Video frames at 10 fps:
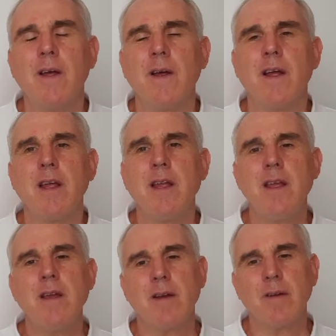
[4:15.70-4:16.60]

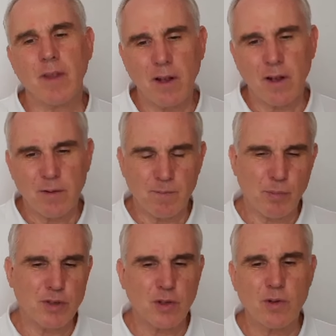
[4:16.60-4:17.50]
Y
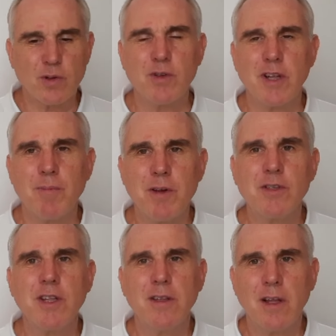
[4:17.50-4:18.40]
pues todos sus
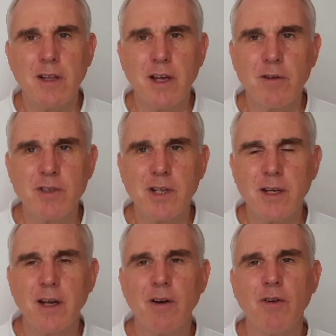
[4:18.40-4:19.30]
amigos intentaron
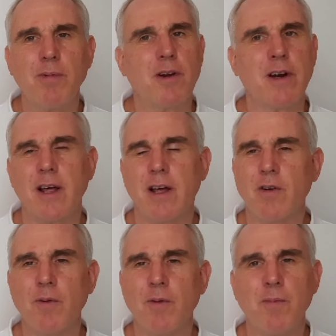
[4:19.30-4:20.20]
sacarlo, pero nada,
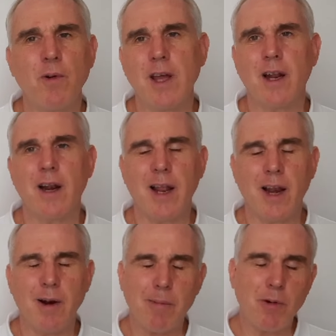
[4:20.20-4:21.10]
no
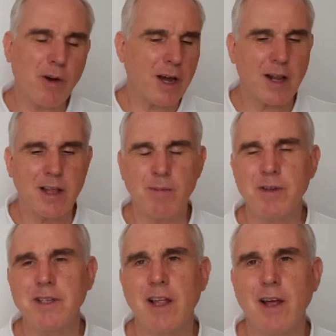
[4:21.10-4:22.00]
podían, la boca era
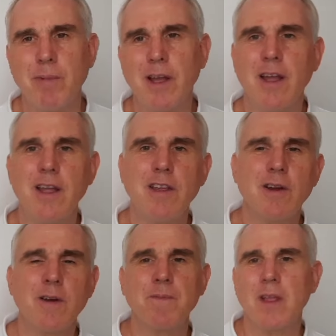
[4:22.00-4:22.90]
demasiado
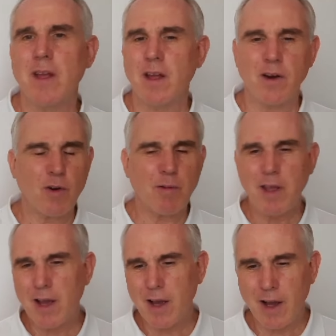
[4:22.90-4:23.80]
pequeña, no
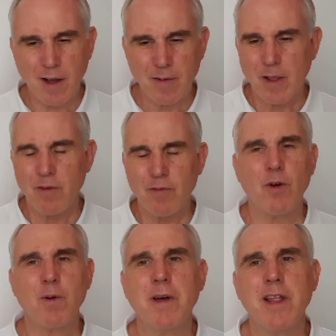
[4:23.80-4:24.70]
había
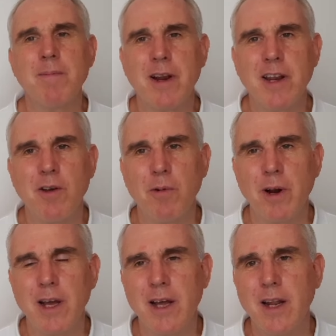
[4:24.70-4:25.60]
forma de
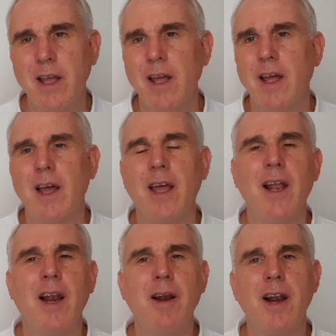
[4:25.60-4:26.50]
maniobrar,
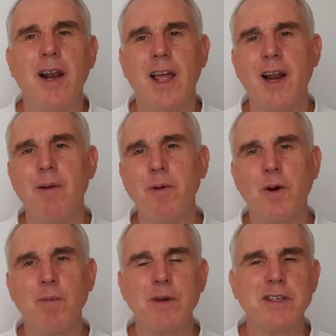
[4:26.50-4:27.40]
el, el
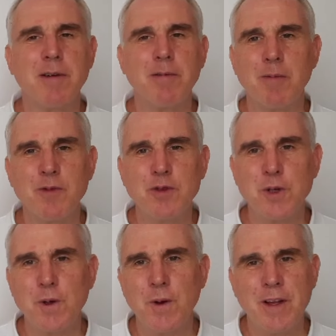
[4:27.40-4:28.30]
burro pesaba
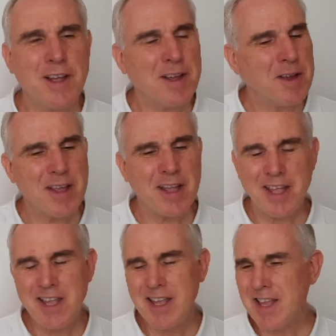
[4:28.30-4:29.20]
mucho
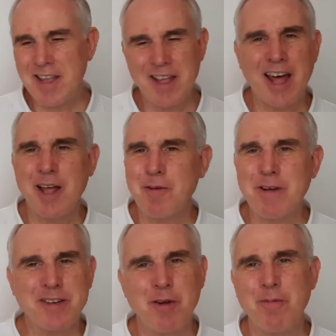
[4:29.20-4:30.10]
y
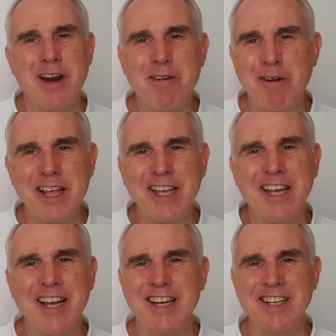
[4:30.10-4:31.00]
además no paraba de
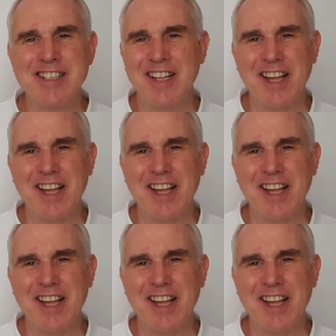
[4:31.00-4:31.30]
quejarse,